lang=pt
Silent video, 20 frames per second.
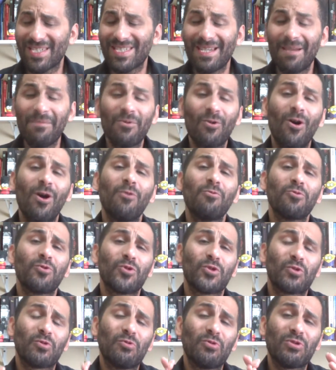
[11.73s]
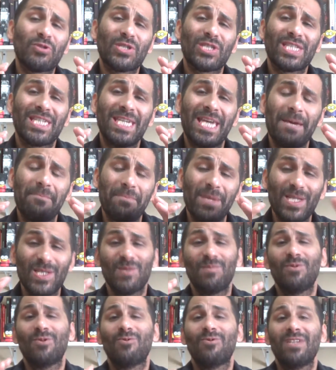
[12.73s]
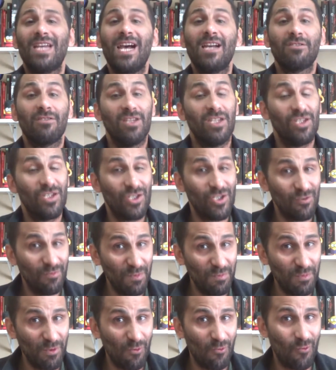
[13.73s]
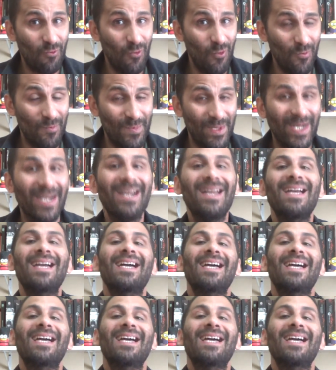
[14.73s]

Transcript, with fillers: sabe qual é um dos cursos que é menos procurado? E isso me preocupa.